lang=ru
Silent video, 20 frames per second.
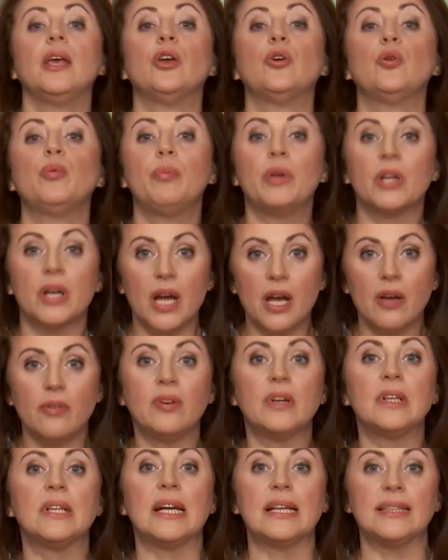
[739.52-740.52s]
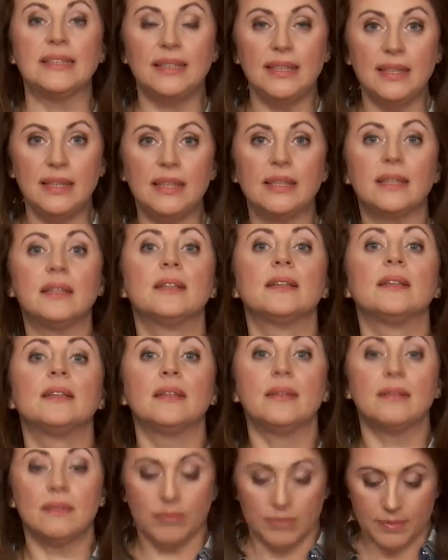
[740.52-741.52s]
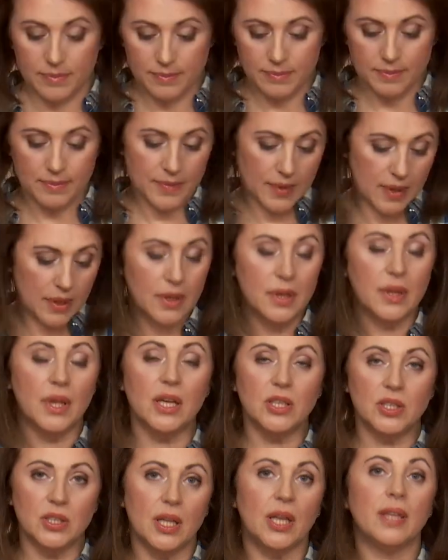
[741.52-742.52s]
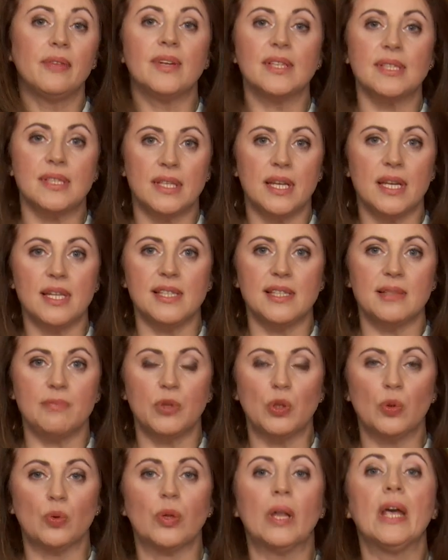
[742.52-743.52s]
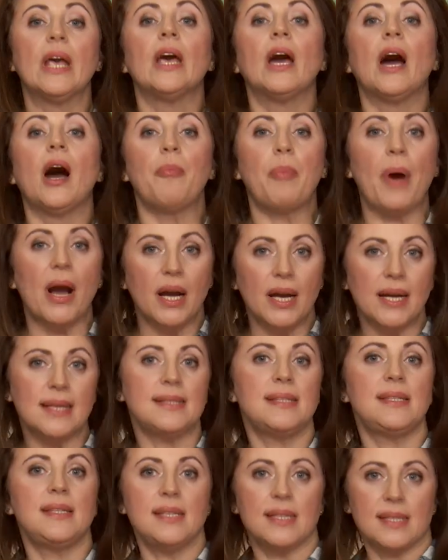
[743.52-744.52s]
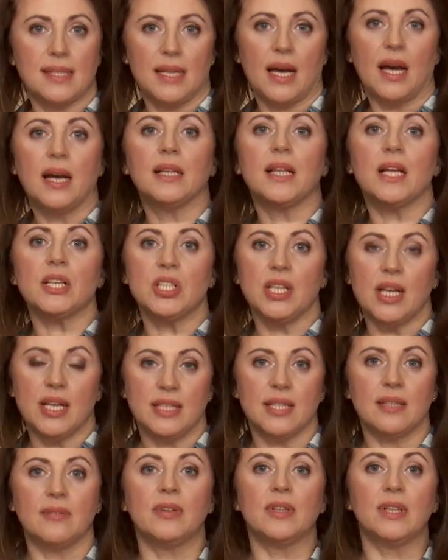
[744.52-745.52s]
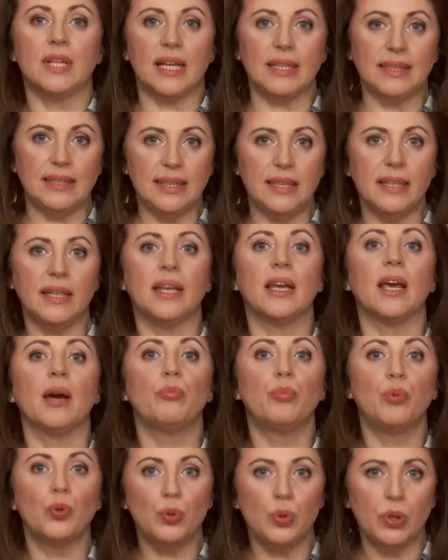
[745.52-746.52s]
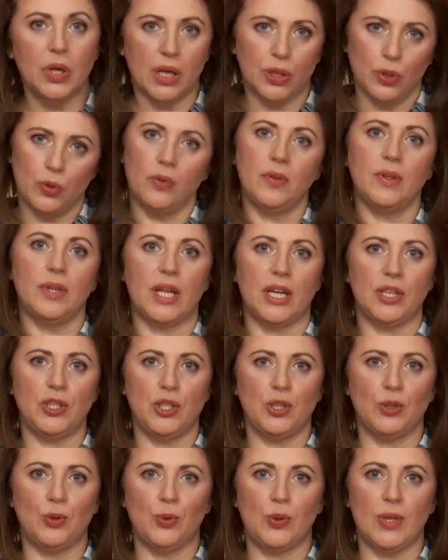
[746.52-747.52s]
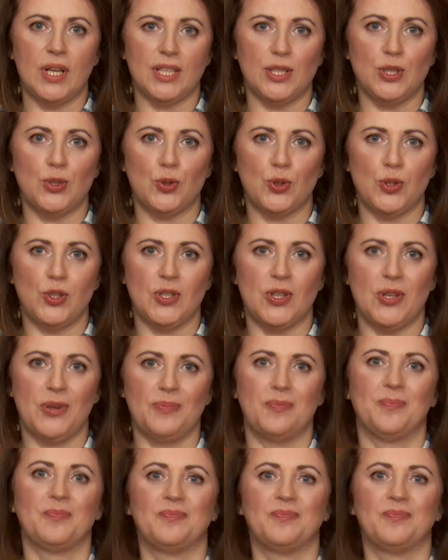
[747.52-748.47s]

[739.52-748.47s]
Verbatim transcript: и убираю в холодильник также на 20-30 минут. А пока тесто охлаждается в холодильнике, я буду готовить начинку для сочней.